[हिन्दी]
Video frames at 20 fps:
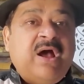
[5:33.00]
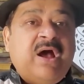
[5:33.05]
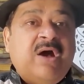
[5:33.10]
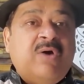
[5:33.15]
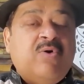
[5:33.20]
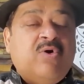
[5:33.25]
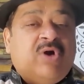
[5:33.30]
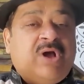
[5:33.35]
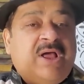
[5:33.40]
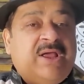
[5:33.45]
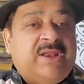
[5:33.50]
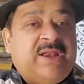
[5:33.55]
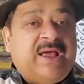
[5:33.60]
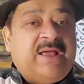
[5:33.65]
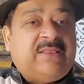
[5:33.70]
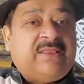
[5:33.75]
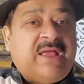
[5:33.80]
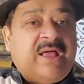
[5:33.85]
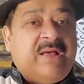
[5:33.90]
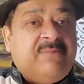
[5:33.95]
और वो कह
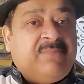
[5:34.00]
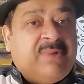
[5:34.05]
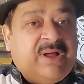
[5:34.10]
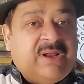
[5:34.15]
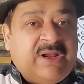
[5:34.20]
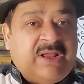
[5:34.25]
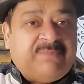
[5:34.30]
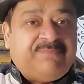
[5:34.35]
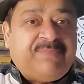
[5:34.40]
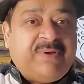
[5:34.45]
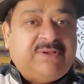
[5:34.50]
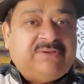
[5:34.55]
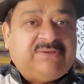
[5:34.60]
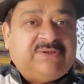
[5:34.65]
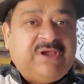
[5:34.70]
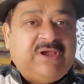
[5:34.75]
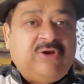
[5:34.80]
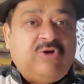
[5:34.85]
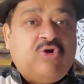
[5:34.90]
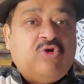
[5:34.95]
रहा था हम गलत फंस
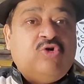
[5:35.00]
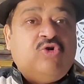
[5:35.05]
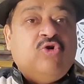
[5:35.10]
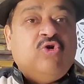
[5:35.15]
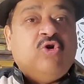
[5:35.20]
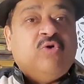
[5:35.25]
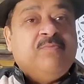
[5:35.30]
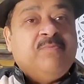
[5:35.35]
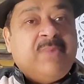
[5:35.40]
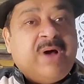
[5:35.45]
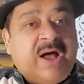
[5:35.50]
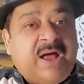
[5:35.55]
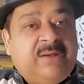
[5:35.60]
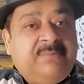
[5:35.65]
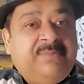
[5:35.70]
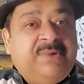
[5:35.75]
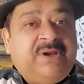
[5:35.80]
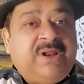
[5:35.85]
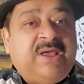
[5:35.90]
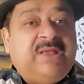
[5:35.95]
गए और लोग
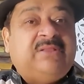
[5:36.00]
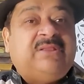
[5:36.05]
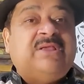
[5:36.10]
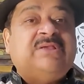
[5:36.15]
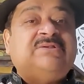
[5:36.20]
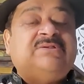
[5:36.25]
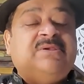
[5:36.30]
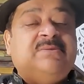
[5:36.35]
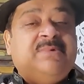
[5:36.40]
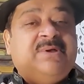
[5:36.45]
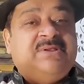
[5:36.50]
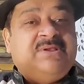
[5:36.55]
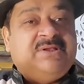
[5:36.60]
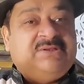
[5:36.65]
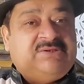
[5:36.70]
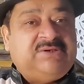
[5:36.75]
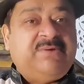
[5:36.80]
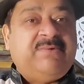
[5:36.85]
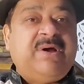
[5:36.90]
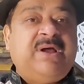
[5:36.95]
मान भी रहे थे इसी वजह
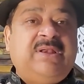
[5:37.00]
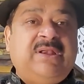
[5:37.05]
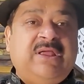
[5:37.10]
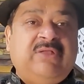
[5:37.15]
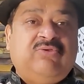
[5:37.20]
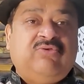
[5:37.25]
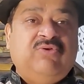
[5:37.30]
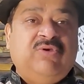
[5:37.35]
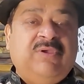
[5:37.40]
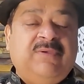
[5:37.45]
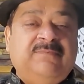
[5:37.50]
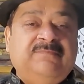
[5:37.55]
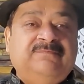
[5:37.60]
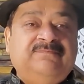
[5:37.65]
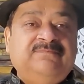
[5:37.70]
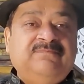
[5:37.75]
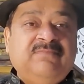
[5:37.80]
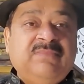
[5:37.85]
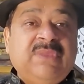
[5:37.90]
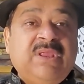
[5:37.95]
जवानत हुई
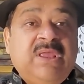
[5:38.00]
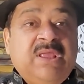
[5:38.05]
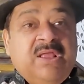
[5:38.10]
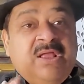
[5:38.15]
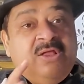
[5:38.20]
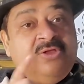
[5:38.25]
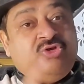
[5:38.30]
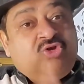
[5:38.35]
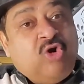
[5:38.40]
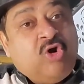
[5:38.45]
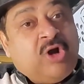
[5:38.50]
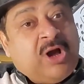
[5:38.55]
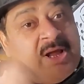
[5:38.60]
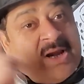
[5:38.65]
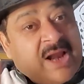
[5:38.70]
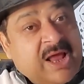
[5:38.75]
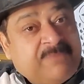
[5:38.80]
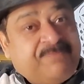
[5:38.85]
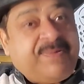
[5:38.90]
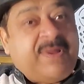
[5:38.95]
तो
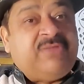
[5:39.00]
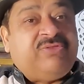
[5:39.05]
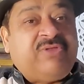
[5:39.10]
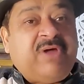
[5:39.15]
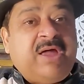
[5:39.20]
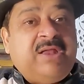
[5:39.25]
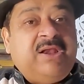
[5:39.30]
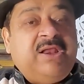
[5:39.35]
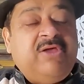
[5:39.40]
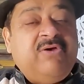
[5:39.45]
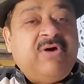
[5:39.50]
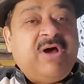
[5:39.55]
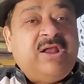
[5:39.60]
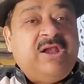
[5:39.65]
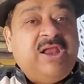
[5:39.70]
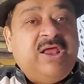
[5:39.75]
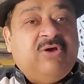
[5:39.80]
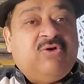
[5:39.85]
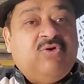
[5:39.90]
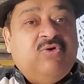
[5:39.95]
गलत फंसाने
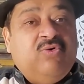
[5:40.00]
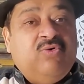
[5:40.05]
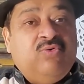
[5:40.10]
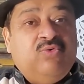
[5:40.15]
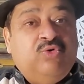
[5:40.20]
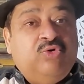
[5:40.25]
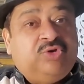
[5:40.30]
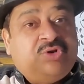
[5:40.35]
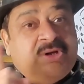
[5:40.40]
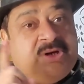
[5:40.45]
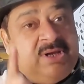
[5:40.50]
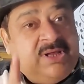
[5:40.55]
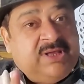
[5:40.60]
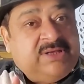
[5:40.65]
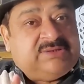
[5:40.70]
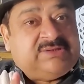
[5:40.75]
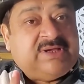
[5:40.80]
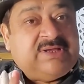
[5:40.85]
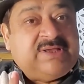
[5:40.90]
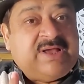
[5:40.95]
वाले को उतनी ही
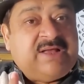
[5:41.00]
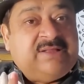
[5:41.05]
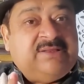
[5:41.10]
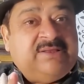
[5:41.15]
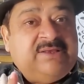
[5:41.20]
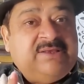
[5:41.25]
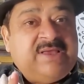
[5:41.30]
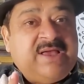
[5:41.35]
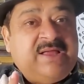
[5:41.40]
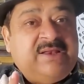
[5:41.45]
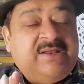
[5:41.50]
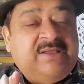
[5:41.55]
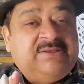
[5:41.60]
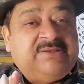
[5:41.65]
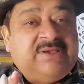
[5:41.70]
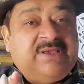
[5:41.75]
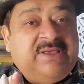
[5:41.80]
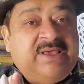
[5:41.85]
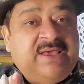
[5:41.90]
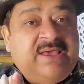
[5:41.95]
सज़ा दी जानी
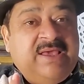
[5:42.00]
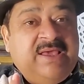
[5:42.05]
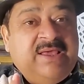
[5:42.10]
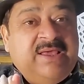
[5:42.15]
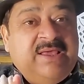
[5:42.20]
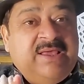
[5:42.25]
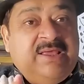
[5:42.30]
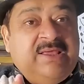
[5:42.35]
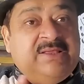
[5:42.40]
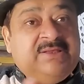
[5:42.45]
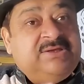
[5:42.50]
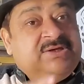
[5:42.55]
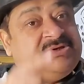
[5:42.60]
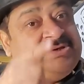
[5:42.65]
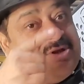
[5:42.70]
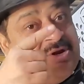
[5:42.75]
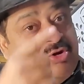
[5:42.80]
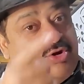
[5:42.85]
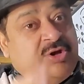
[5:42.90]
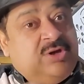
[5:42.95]
चाहिए
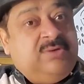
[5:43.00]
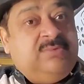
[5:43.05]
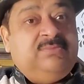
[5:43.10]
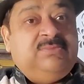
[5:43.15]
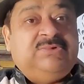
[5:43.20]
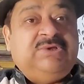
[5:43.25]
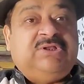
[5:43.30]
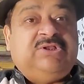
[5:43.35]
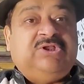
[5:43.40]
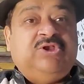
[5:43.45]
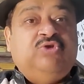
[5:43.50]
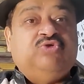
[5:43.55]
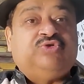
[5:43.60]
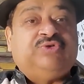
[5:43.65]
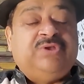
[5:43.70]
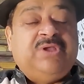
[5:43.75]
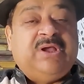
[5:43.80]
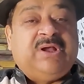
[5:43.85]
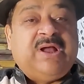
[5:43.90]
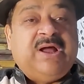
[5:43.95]
जिसने जितनी
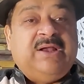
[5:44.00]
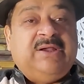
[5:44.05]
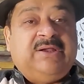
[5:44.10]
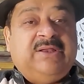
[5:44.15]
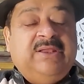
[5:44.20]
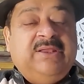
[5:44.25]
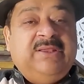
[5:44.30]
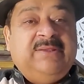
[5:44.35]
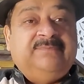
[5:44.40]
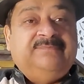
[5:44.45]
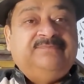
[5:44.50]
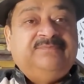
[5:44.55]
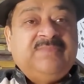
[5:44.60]
उसने काटी है